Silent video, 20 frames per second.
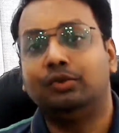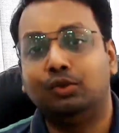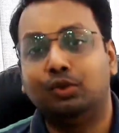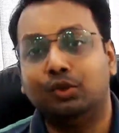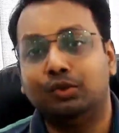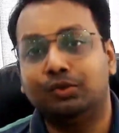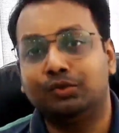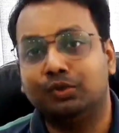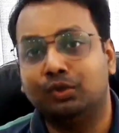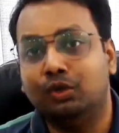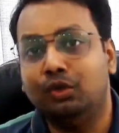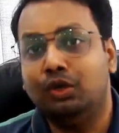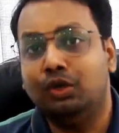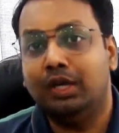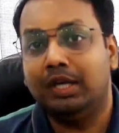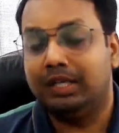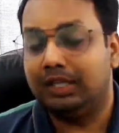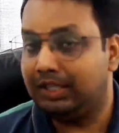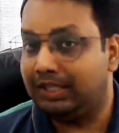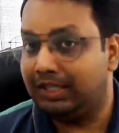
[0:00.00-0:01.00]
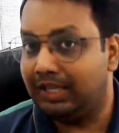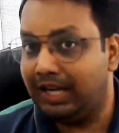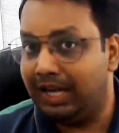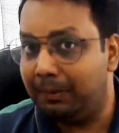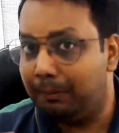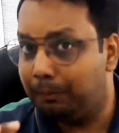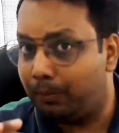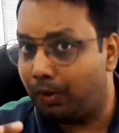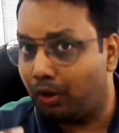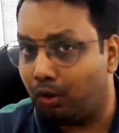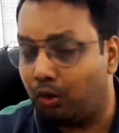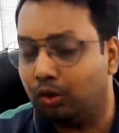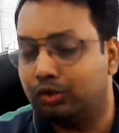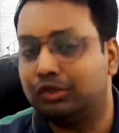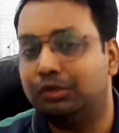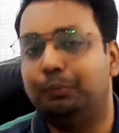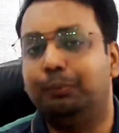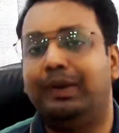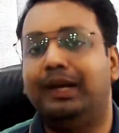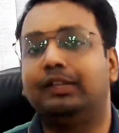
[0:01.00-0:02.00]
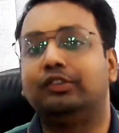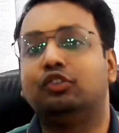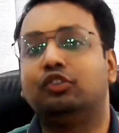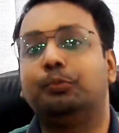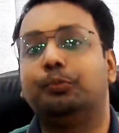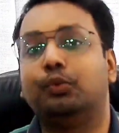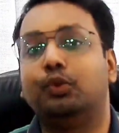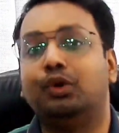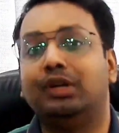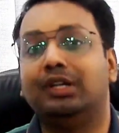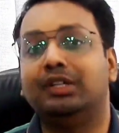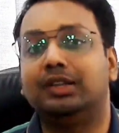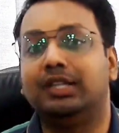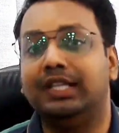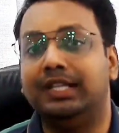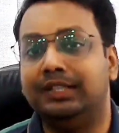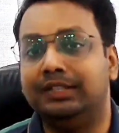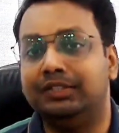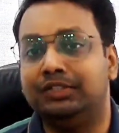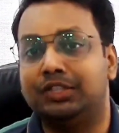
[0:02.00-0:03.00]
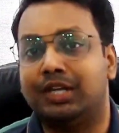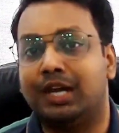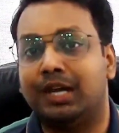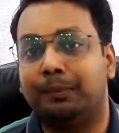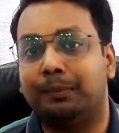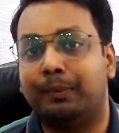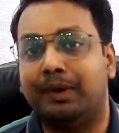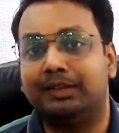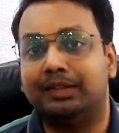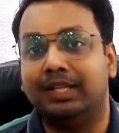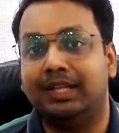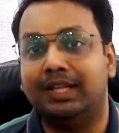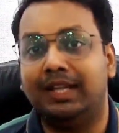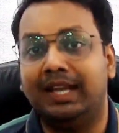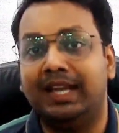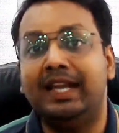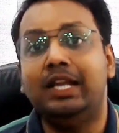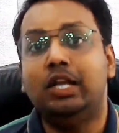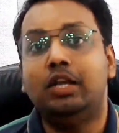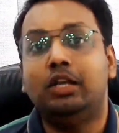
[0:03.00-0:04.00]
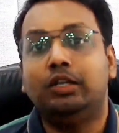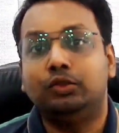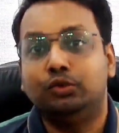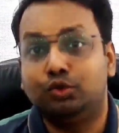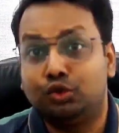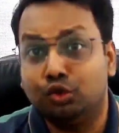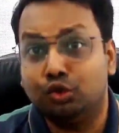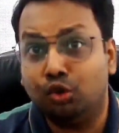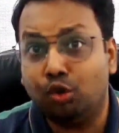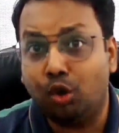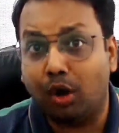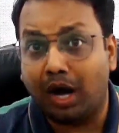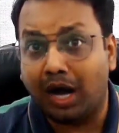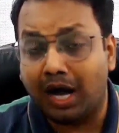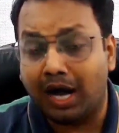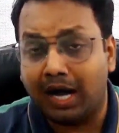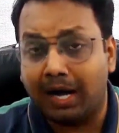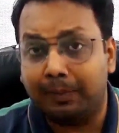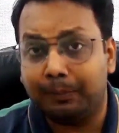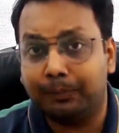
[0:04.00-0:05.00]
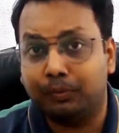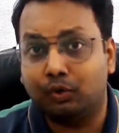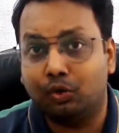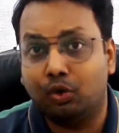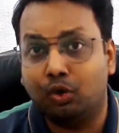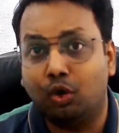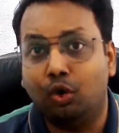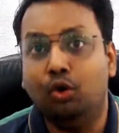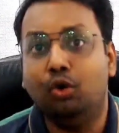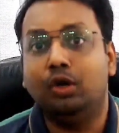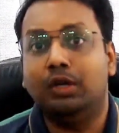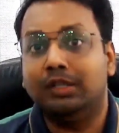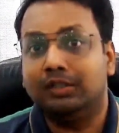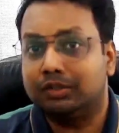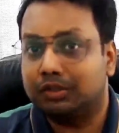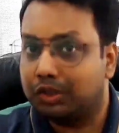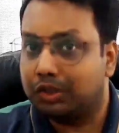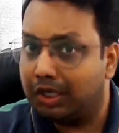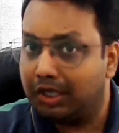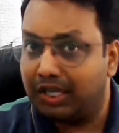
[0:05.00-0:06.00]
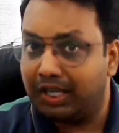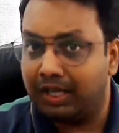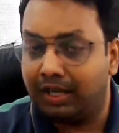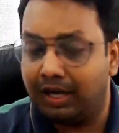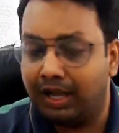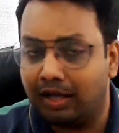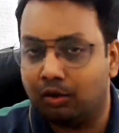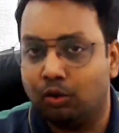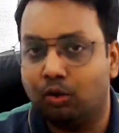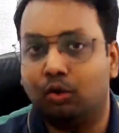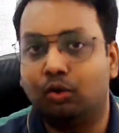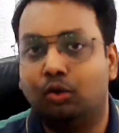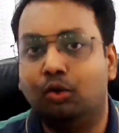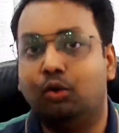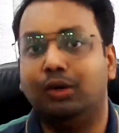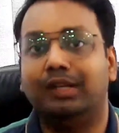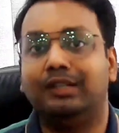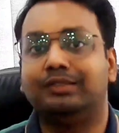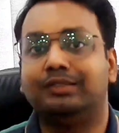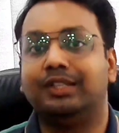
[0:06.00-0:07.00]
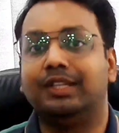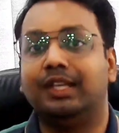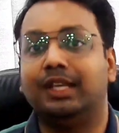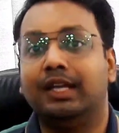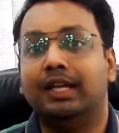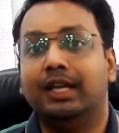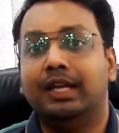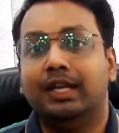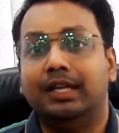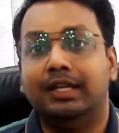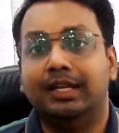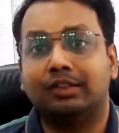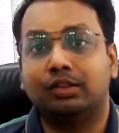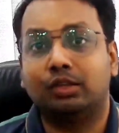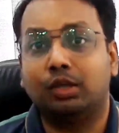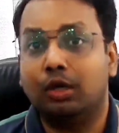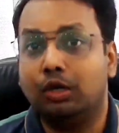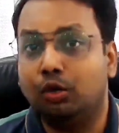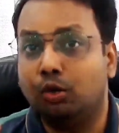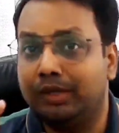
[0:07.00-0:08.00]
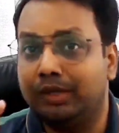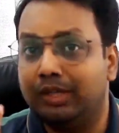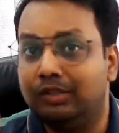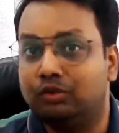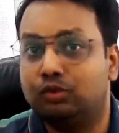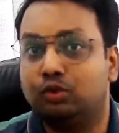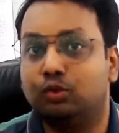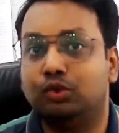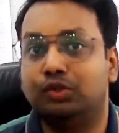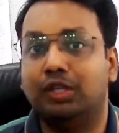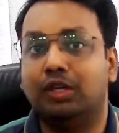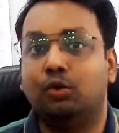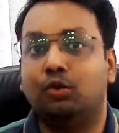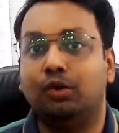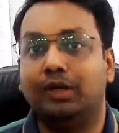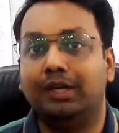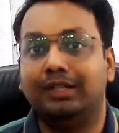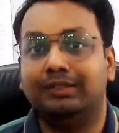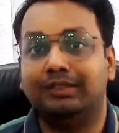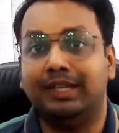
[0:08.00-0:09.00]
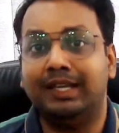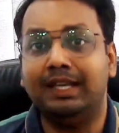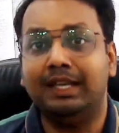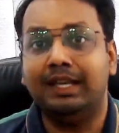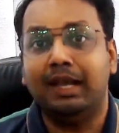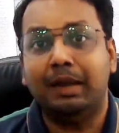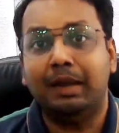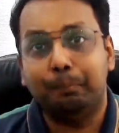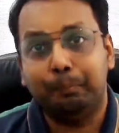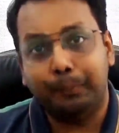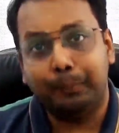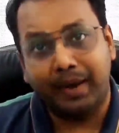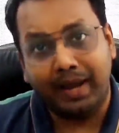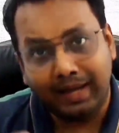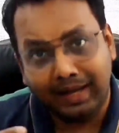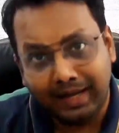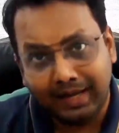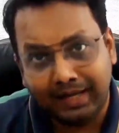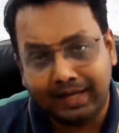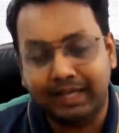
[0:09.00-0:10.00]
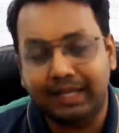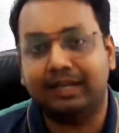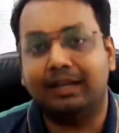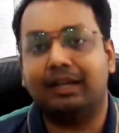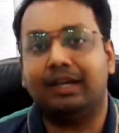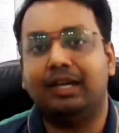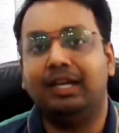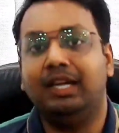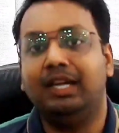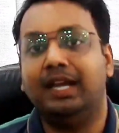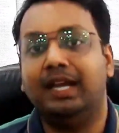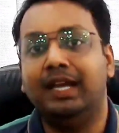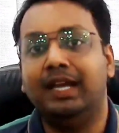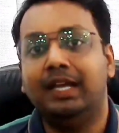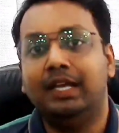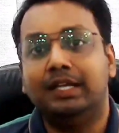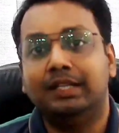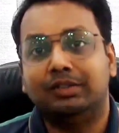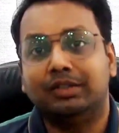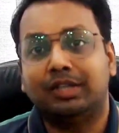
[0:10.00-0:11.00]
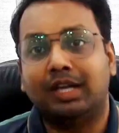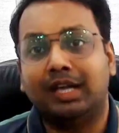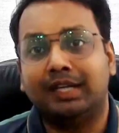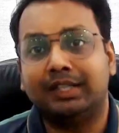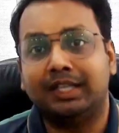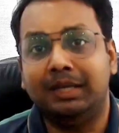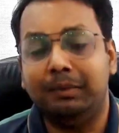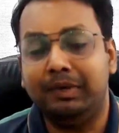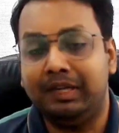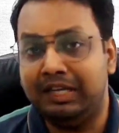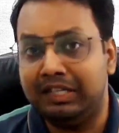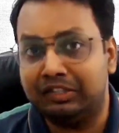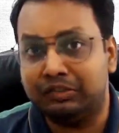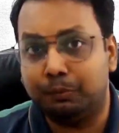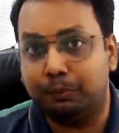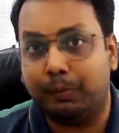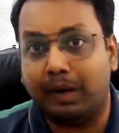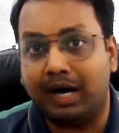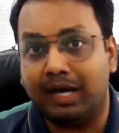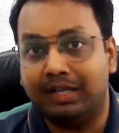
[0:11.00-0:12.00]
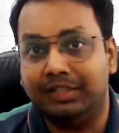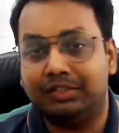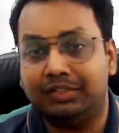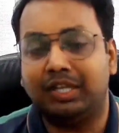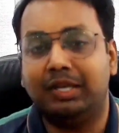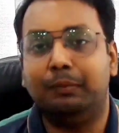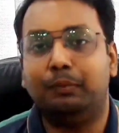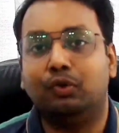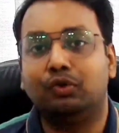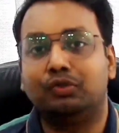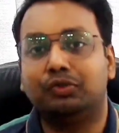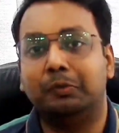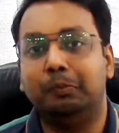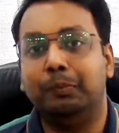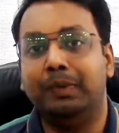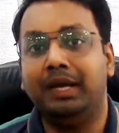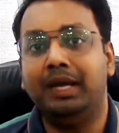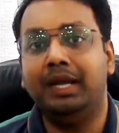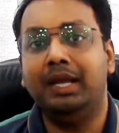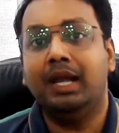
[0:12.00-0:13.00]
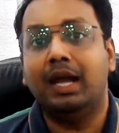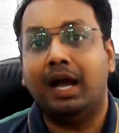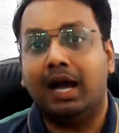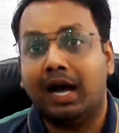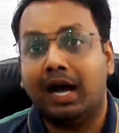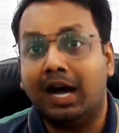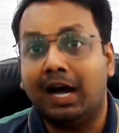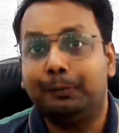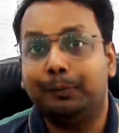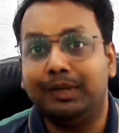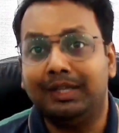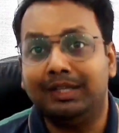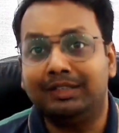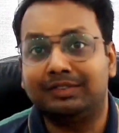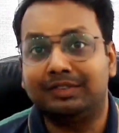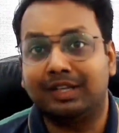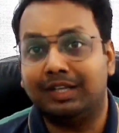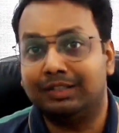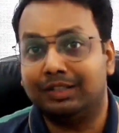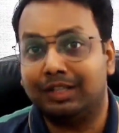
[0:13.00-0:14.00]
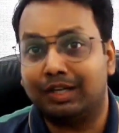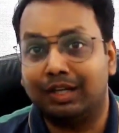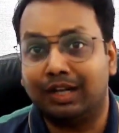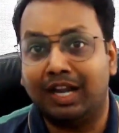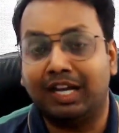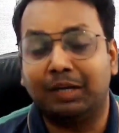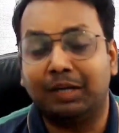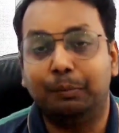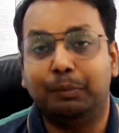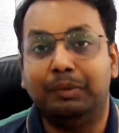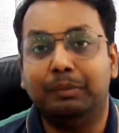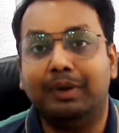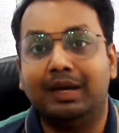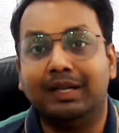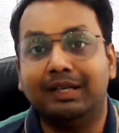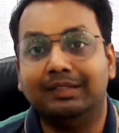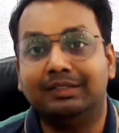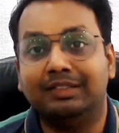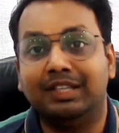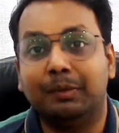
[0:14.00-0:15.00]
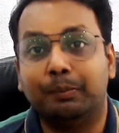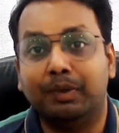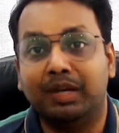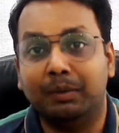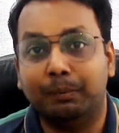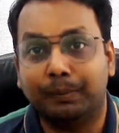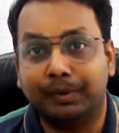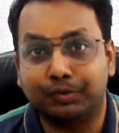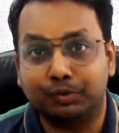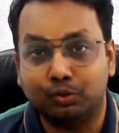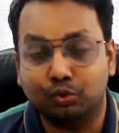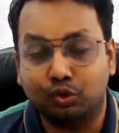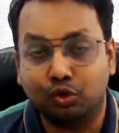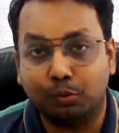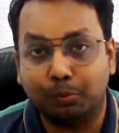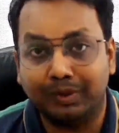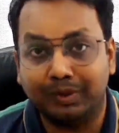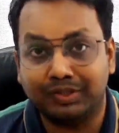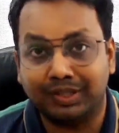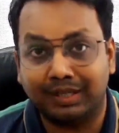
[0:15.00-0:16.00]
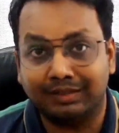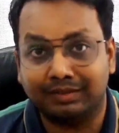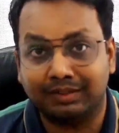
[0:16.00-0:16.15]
दोस्तों ये बहुत महत्वपूर्ण तीन चार बातें हैं जो आपको थनीला रोग होने से या थनों की सूजन होने से पहले ही करनी है ताकि इस बारिश के मौसम में आप इस खतरनाक बीमारी से अपने पशु को बचा